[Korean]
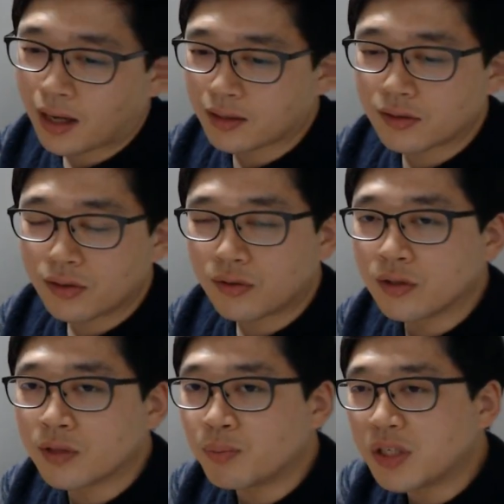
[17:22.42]
같은
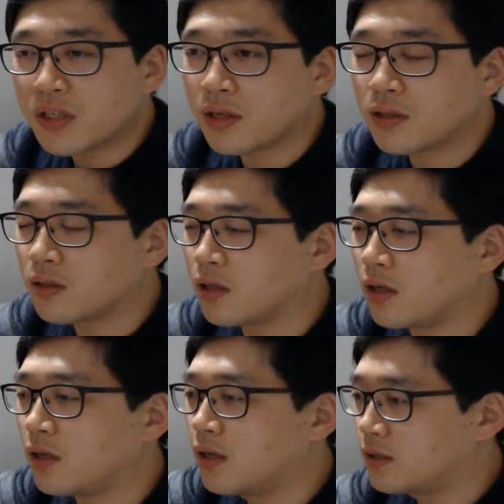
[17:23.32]
경우는
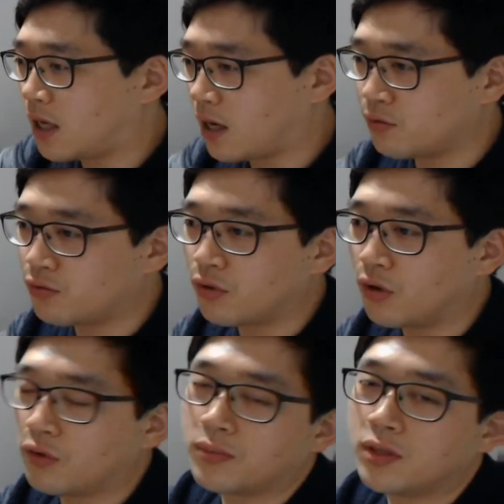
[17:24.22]
비체적이
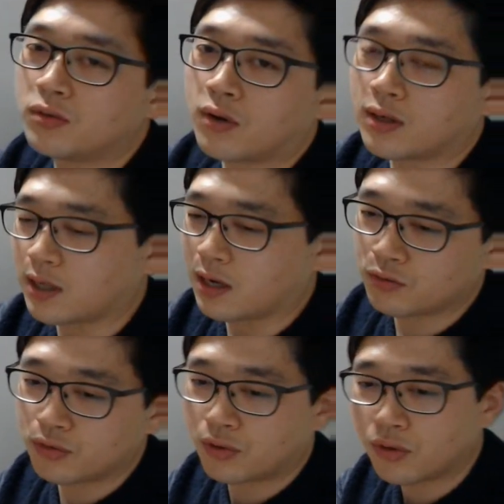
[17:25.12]
작을수록 밀도가
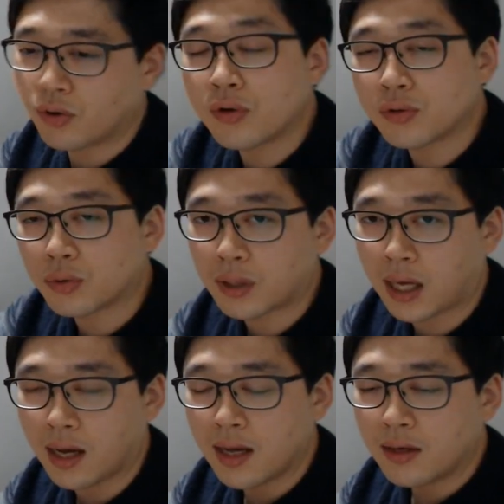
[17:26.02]
작을수록 효율이
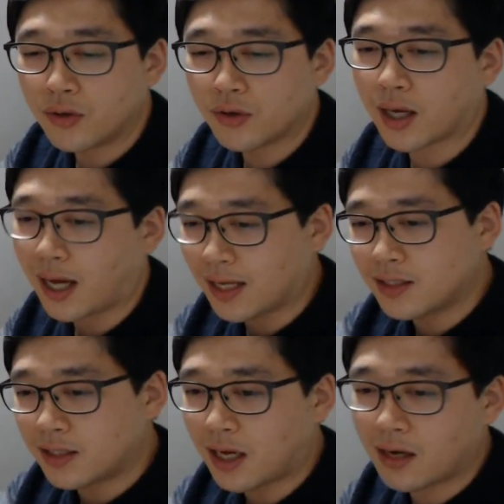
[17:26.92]
좋다. 이렇게
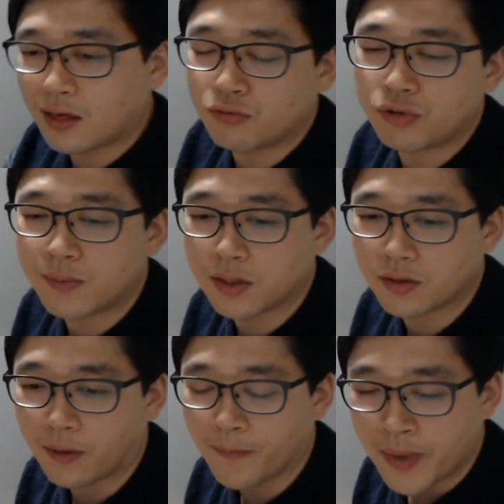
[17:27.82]
같이 알아두시면
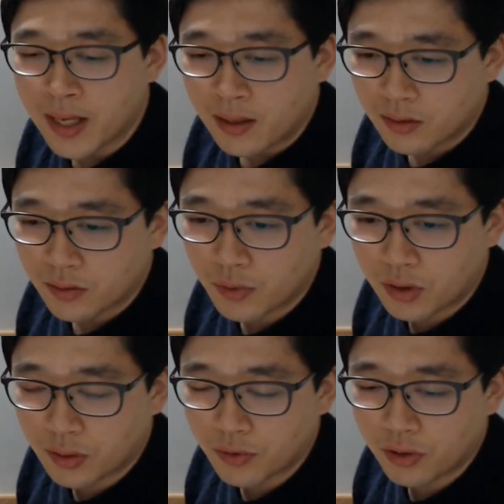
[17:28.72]
되죠. 그래서
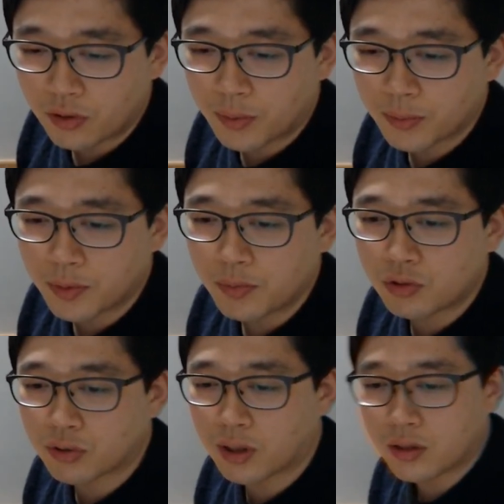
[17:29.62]
밑에 뭐 읽어보면
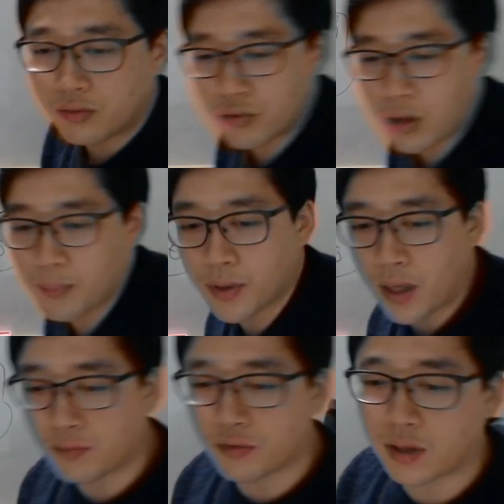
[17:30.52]
밀도가 클수록 한 번에
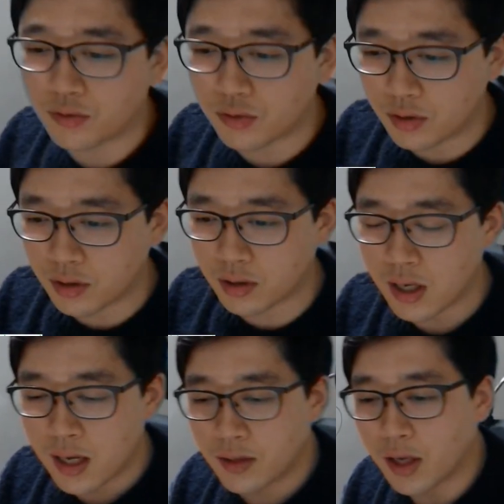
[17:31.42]
압축할 수 있는
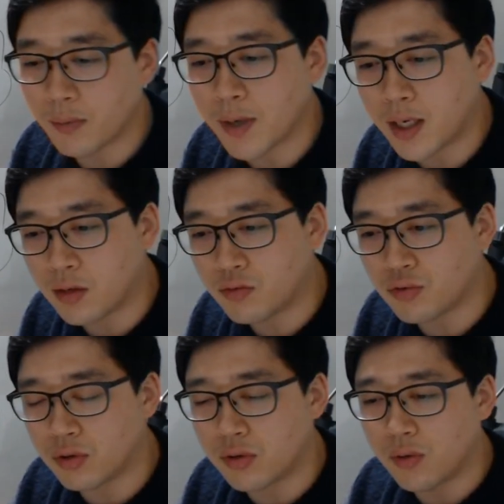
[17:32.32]
냉매량이
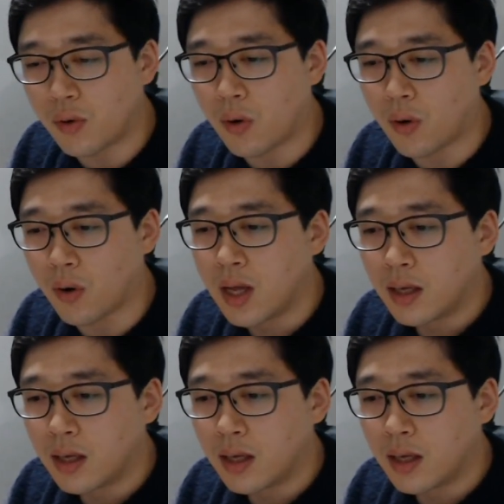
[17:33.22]
줄어들고